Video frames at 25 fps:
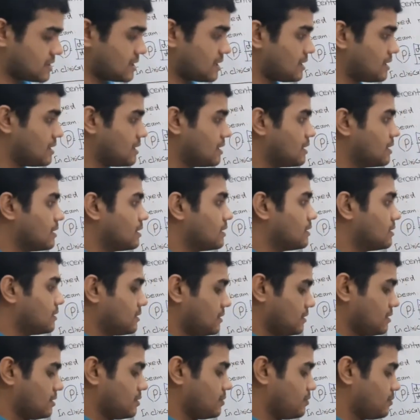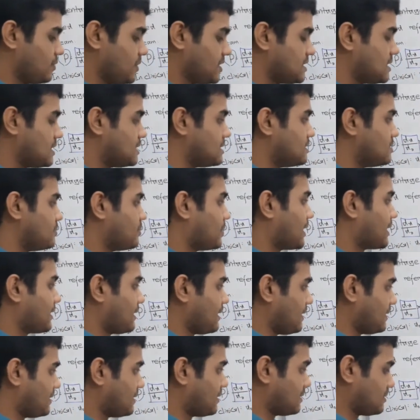যে পিডিডি
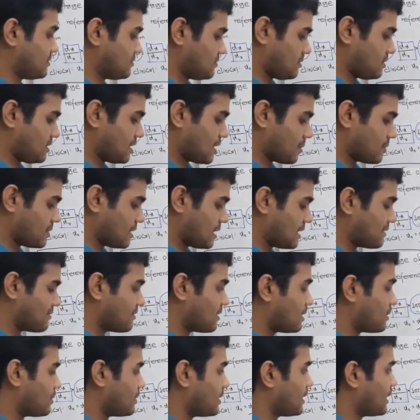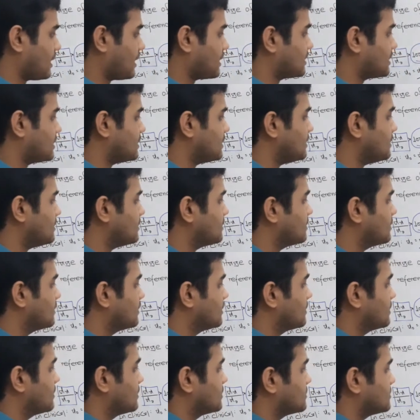বাড়ে এটাকে যদি আমি এভাবে আঁকি
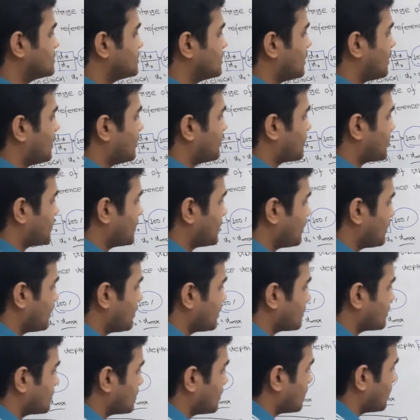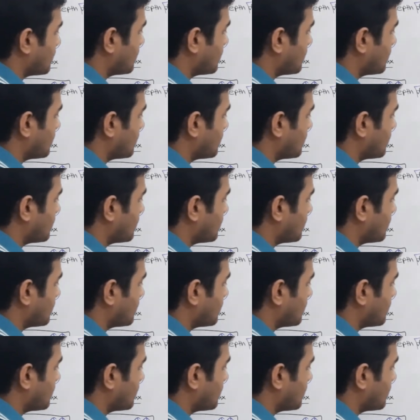যে আপনার একটা